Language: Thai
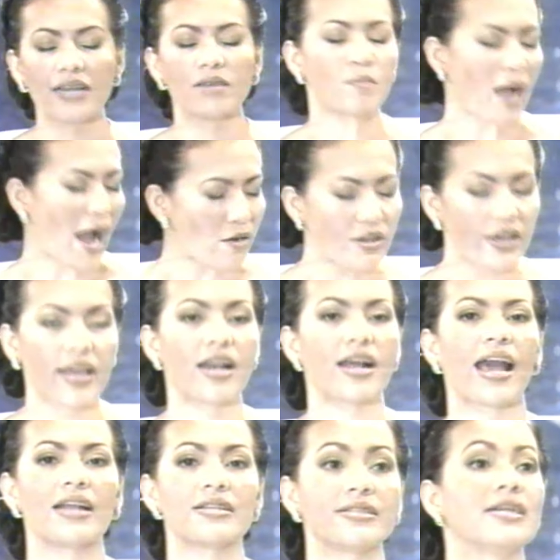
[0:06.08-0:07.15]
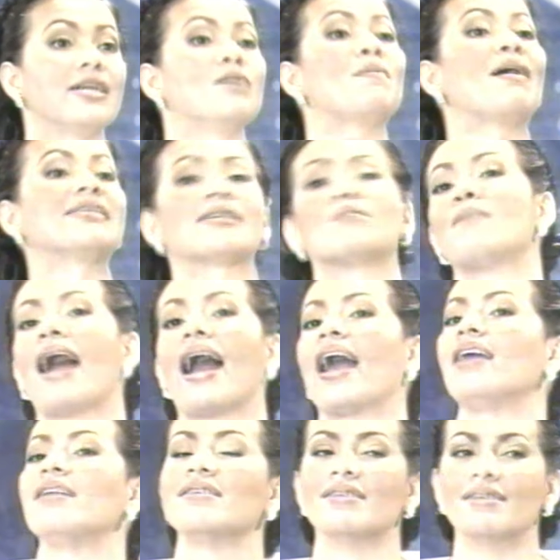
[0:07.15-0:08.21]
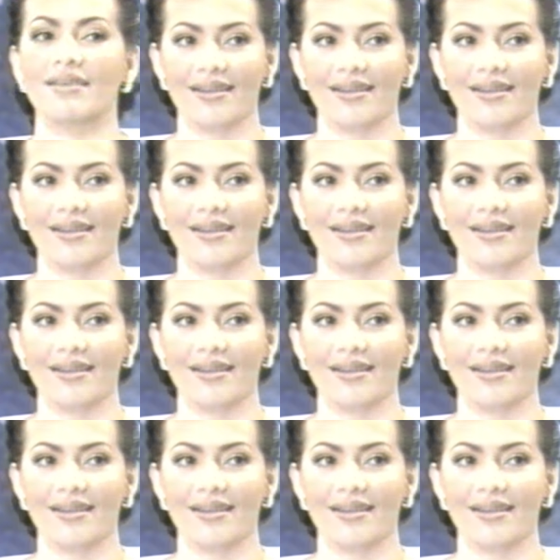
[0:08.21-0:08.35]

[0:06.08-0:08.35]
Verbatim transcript: อเอาอย่างนี้ละกันซื้อใบสมัครให้เลย